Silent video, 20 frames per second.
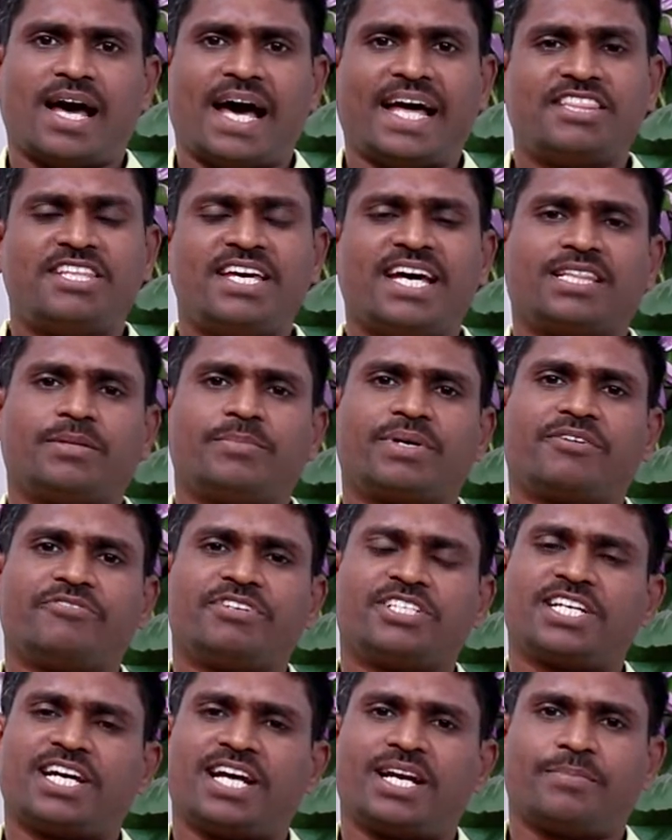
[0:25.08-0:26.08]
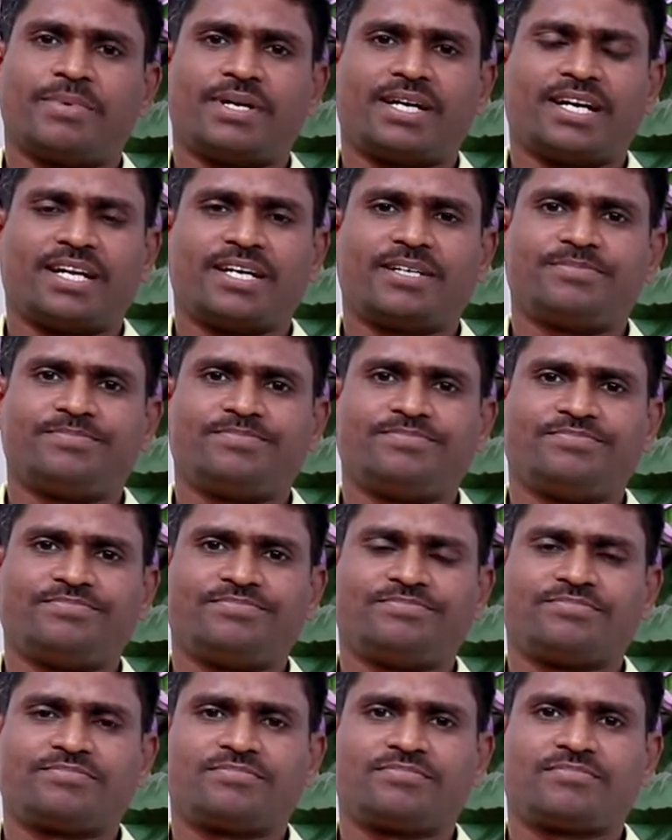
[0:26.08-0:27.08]
ఆధ్యాత్మిక విషయాల పట్ల
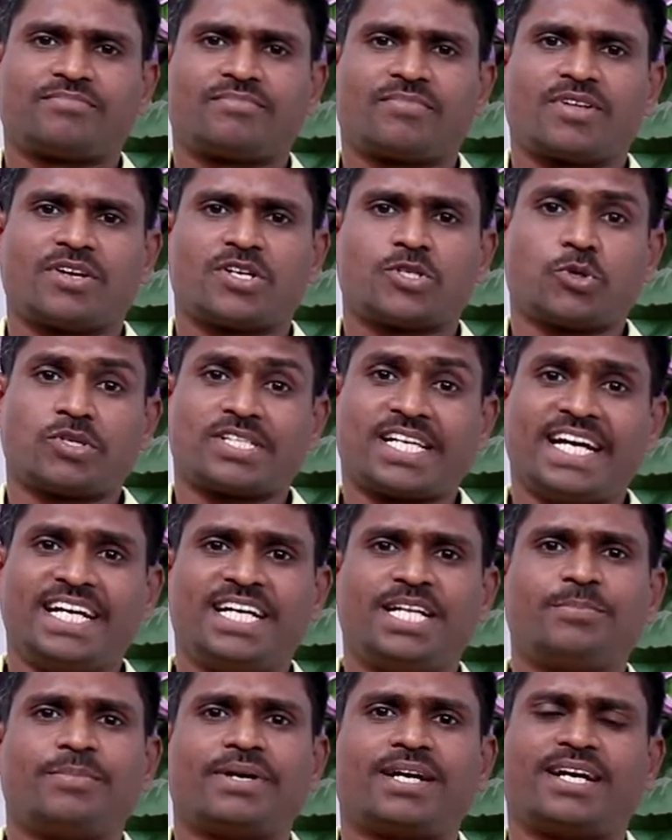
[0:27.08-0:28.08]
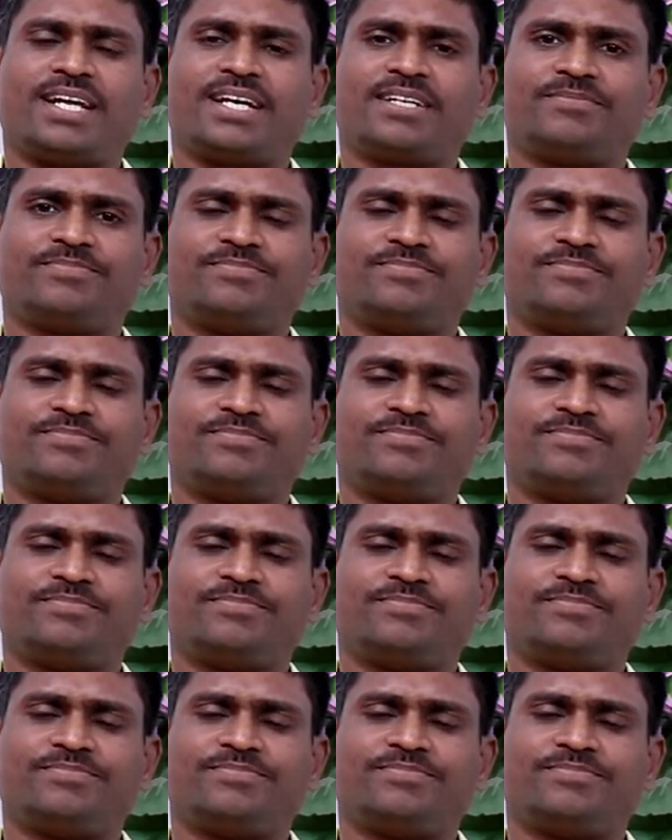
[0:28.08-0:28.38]
సొసైటీ పట్ల